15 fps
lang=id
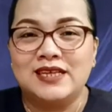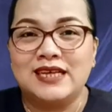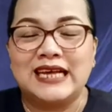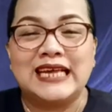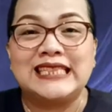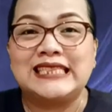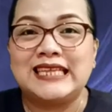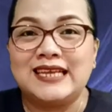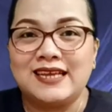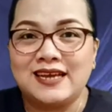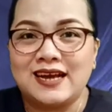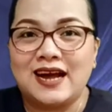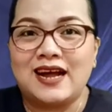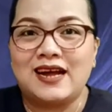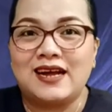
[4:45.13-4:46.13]

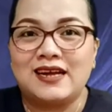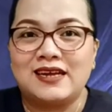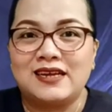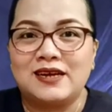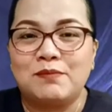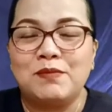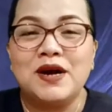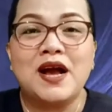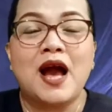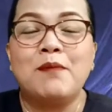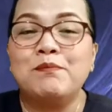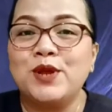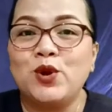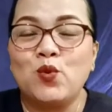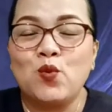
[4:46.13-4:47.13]
ketika
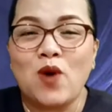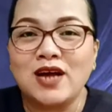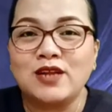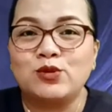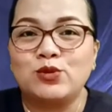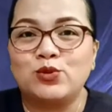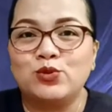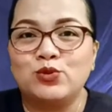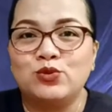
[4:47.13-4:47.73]
mengambil waktu